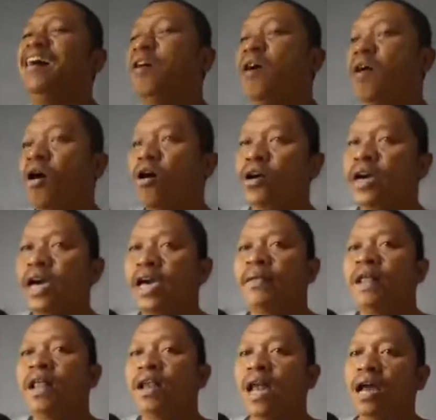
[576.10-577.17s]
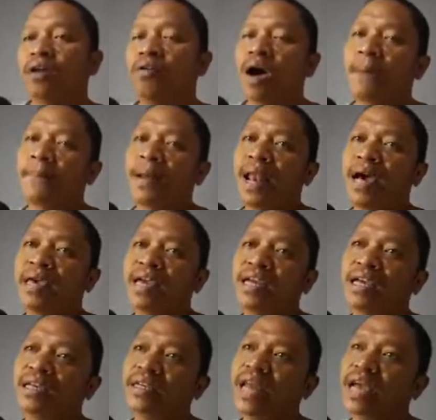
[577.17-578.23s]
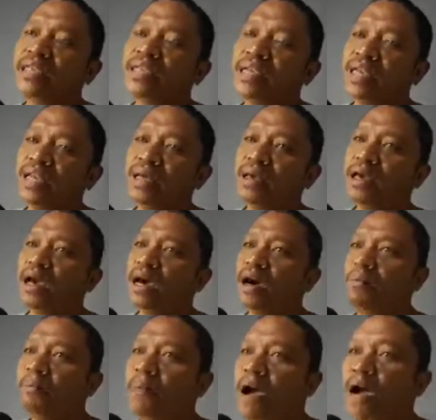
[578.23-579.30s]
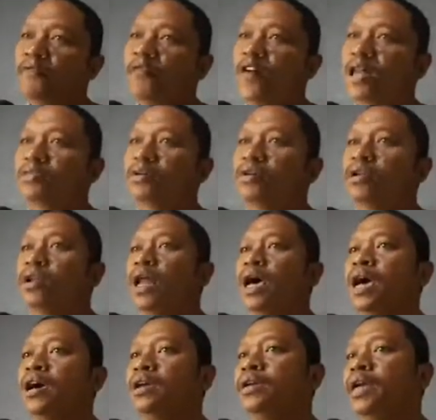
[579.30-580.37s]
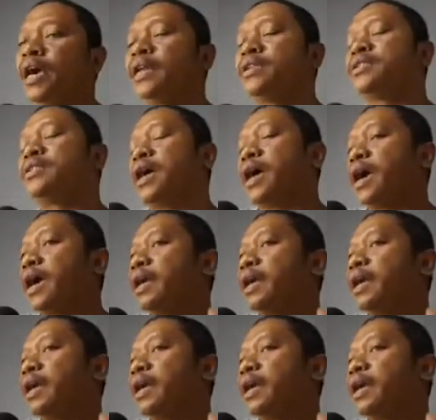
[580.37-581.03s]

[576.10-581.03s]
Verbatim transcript: Oke, lalu apa lagi yang di Nah, jadi ini uh, Bang Fatullah DNSA,